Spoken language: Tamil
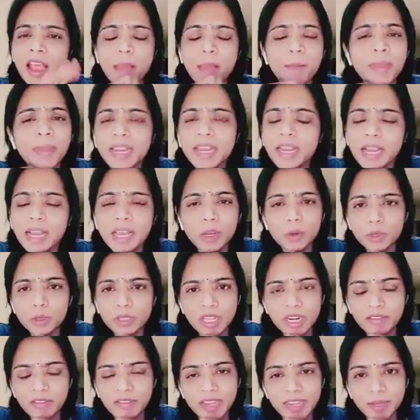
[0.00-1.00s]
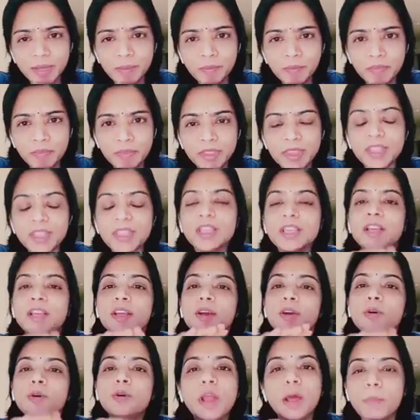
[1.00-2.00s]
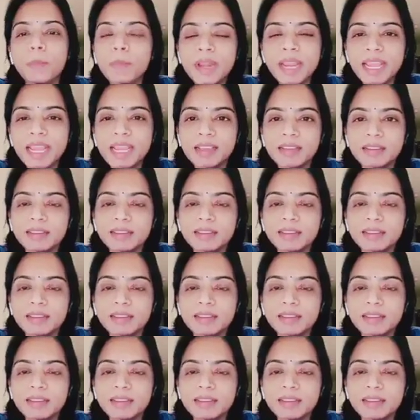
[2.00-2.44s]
அமெரிக்காவில் ஒரு தடவை ஒரு அம்மணி